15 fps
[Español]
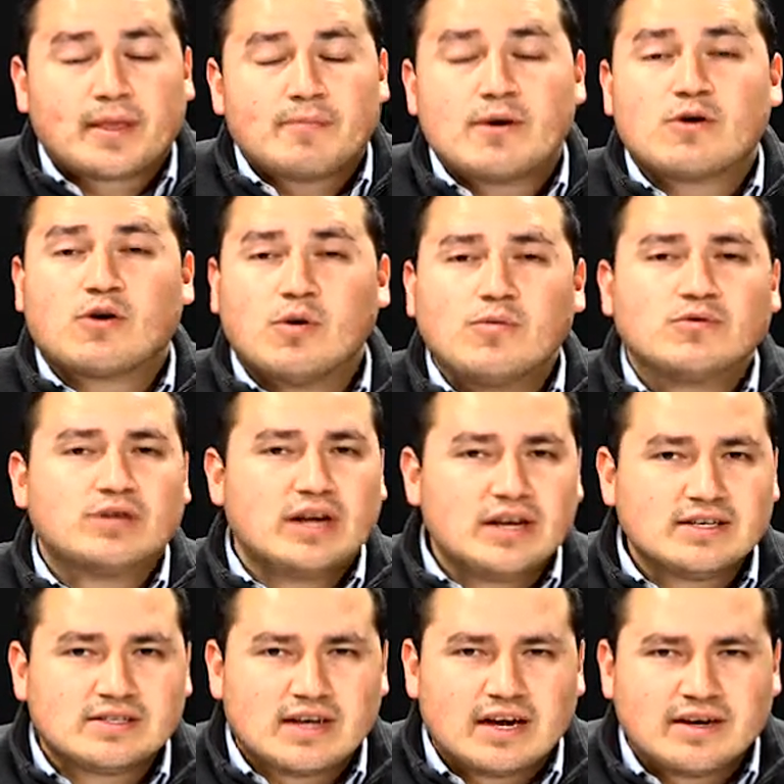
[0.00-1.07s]
Pero ¿cómo
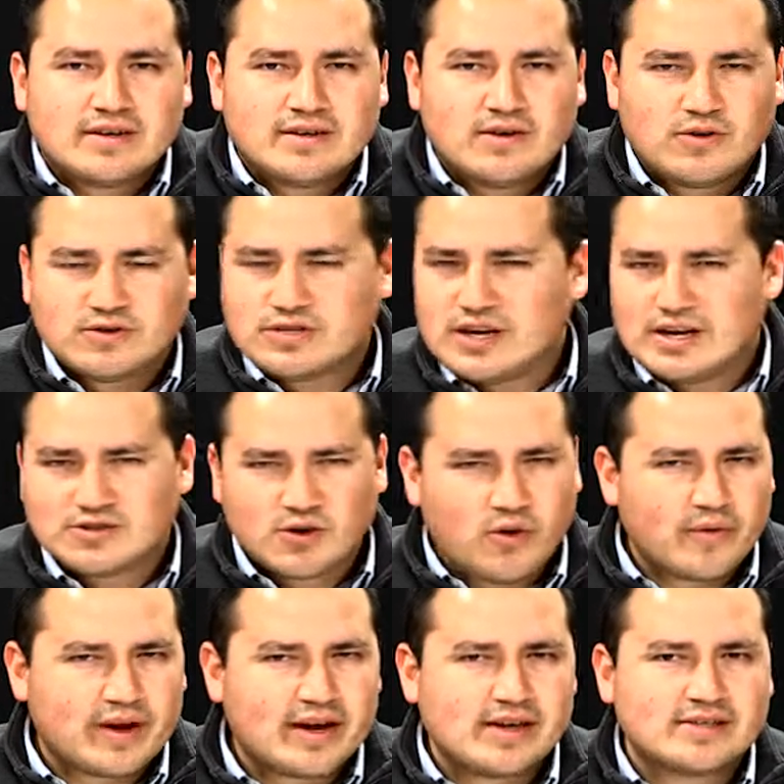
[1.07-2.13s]
utilizan los y las
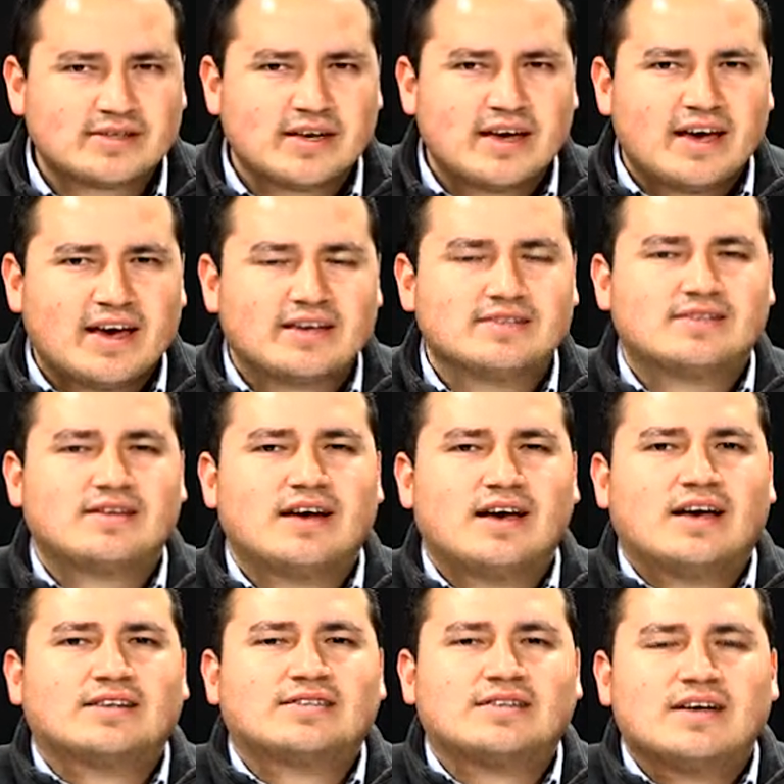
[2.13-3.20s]
jóvenes
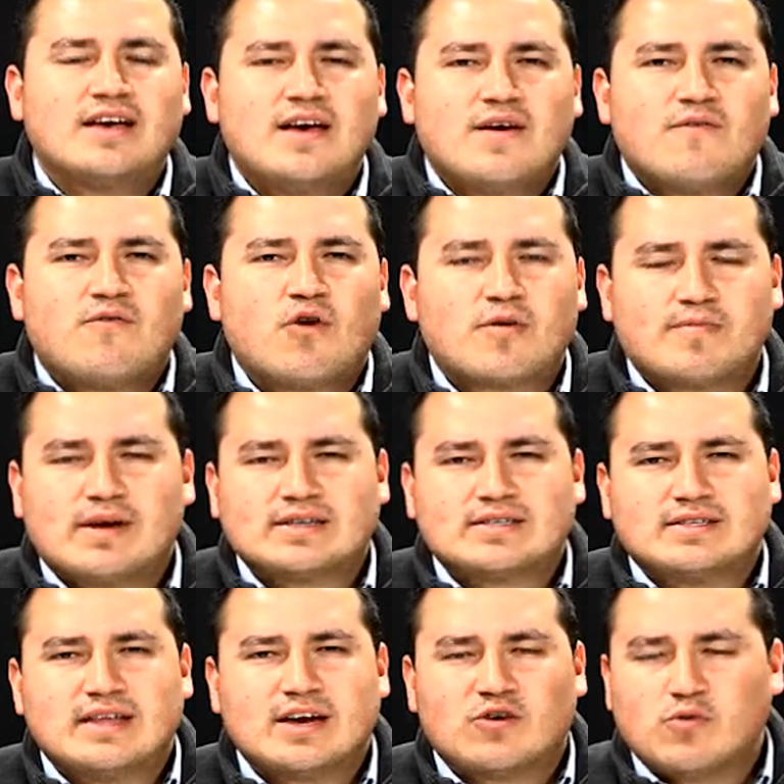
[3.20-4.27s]
estas
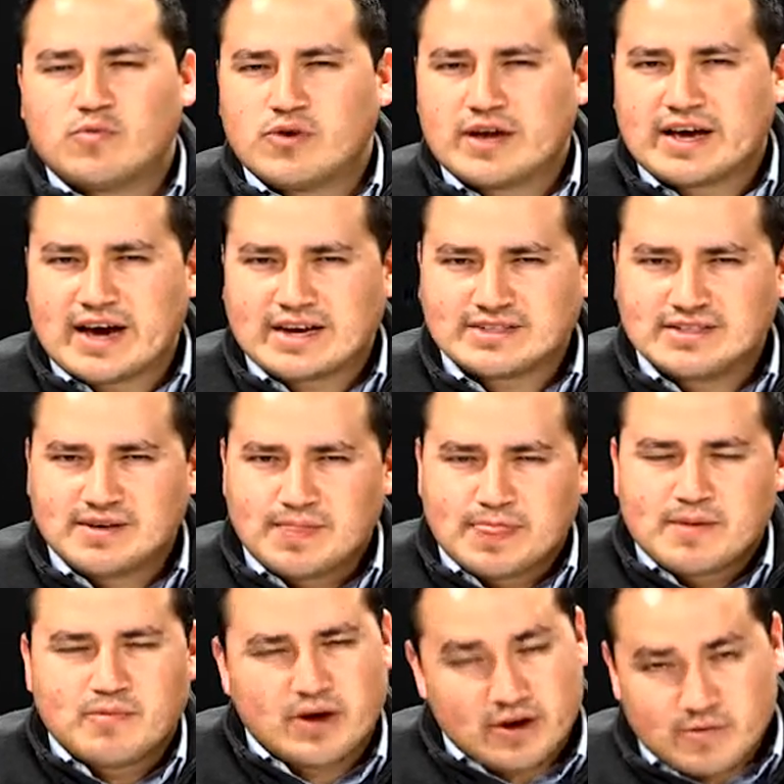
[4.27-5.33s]
formas de comunicarse?
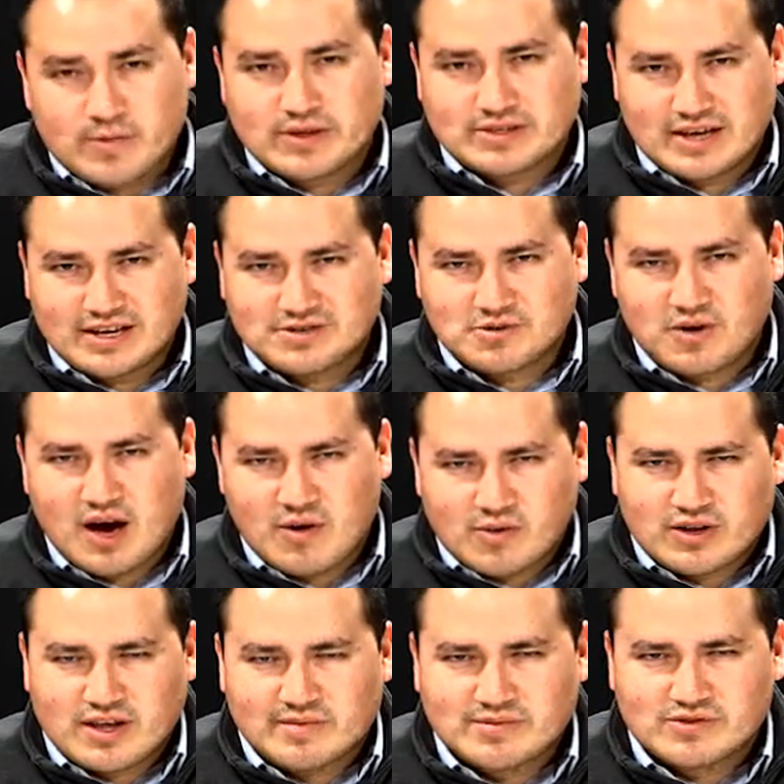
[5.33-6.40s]
Bueno, pues de eso
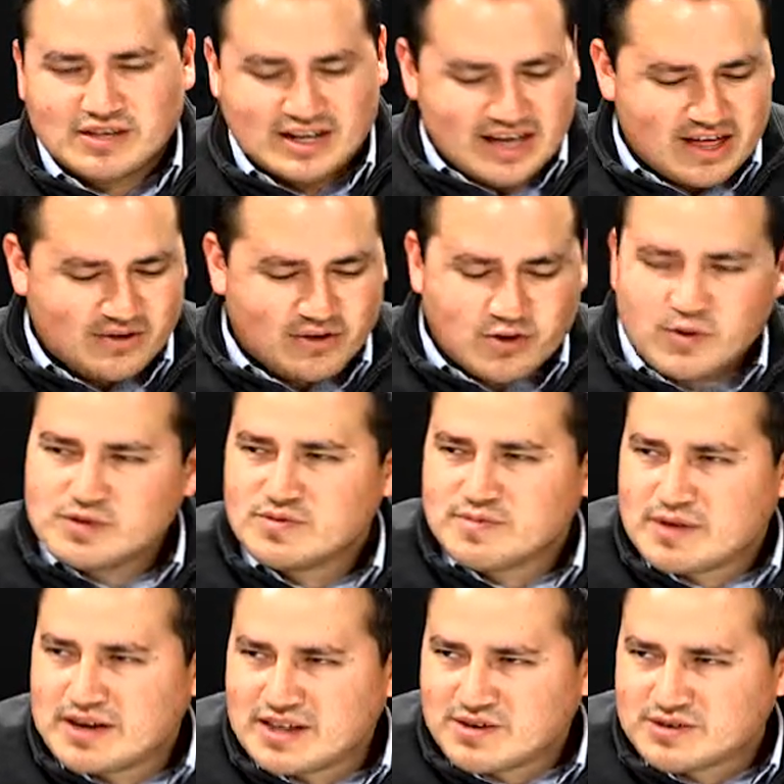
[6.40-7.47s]
abordamos el día de hoy. Luis,
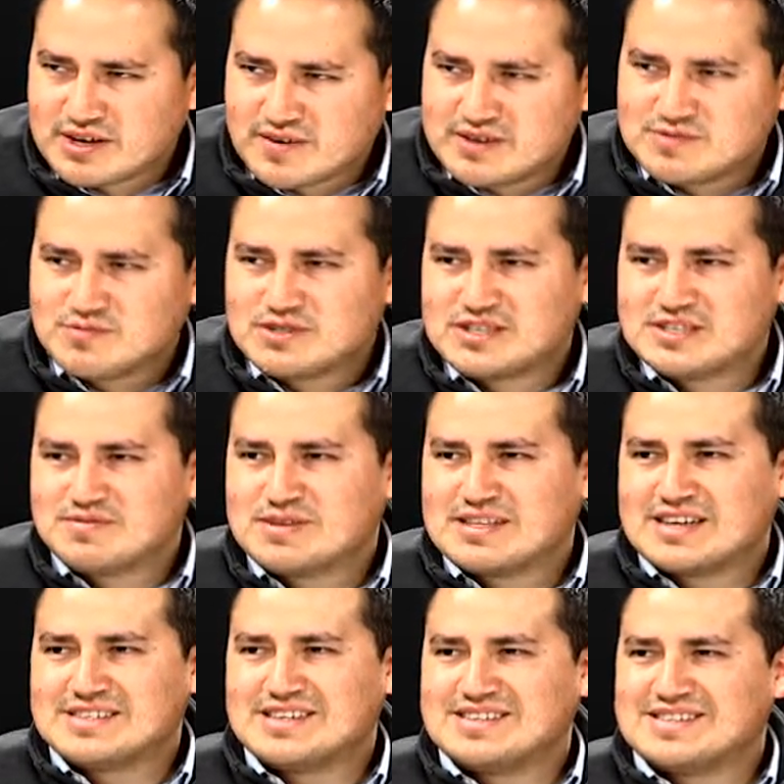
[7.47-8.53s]
bienvenido otra vez, muchísimas
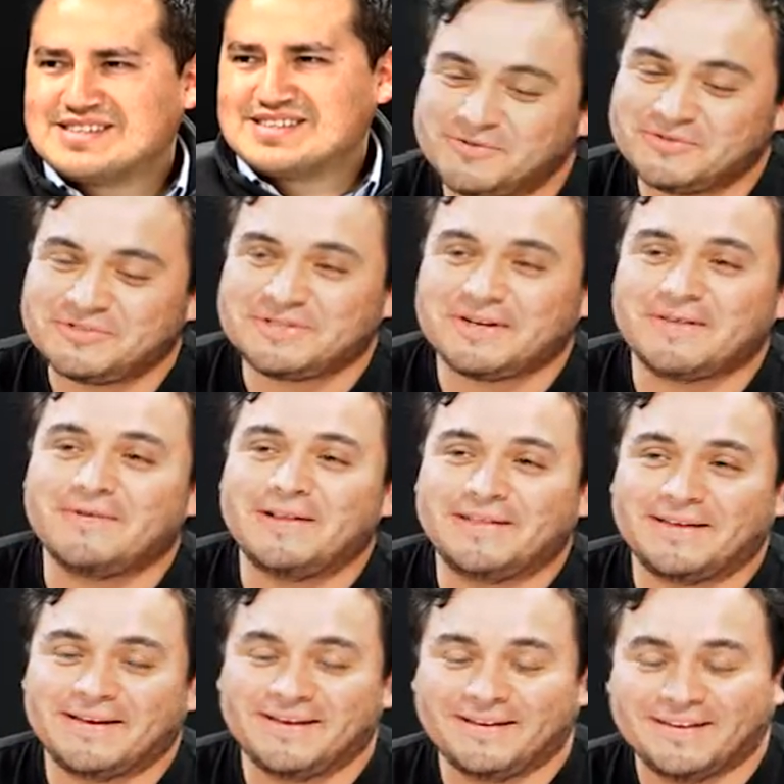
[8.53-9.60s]
gracias. Un gusto estar de
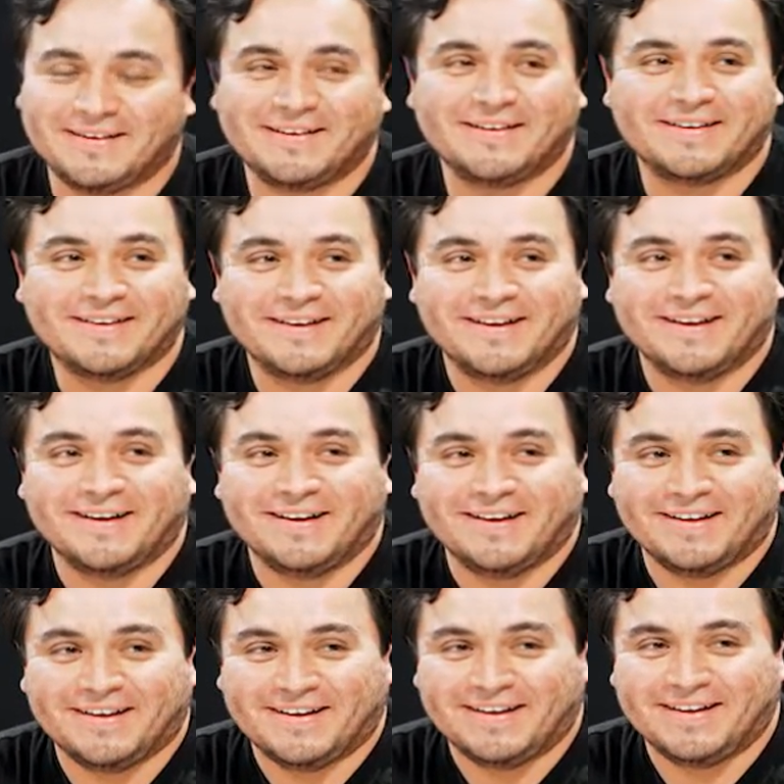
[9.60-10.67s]
vuelta. Gracias,
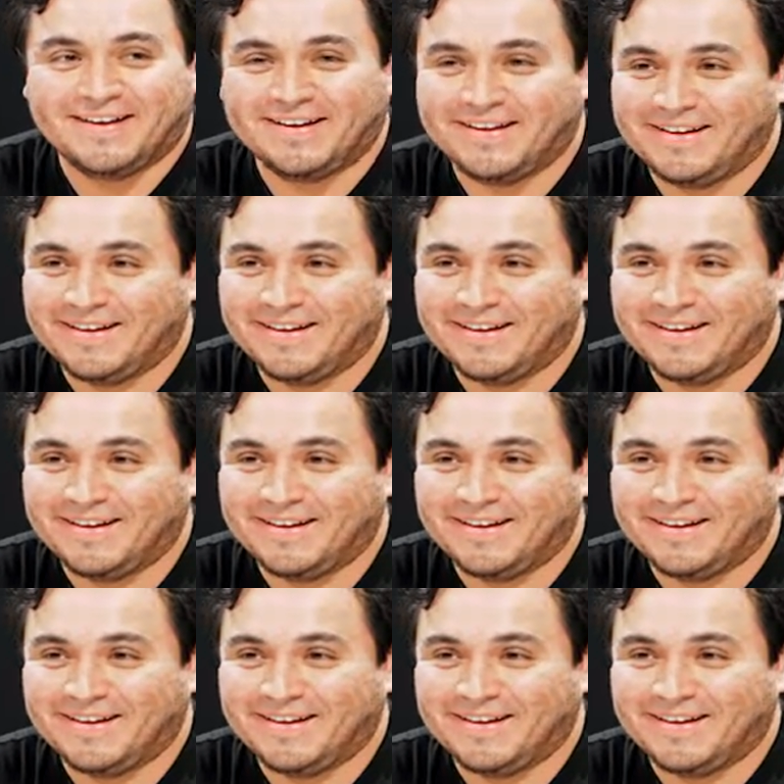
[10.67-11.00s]
gracias y